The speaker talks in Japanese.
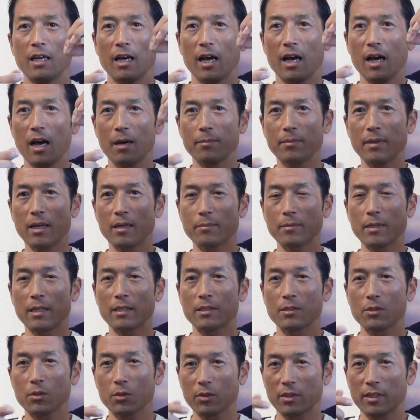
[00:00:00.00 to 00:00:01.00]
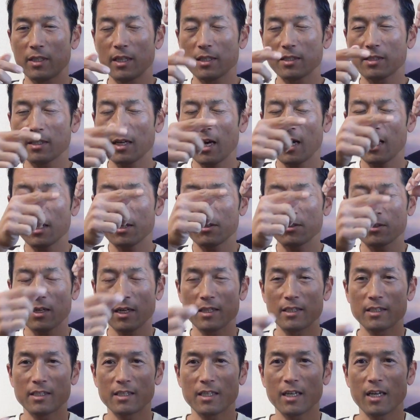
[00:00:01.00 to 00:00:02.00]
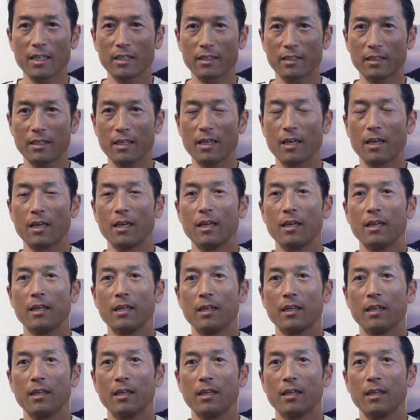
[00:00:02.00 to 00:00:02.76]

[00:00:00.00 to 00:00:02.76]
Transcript: あ、危ない危ない、ちょっと亀裂が入る感じがあって、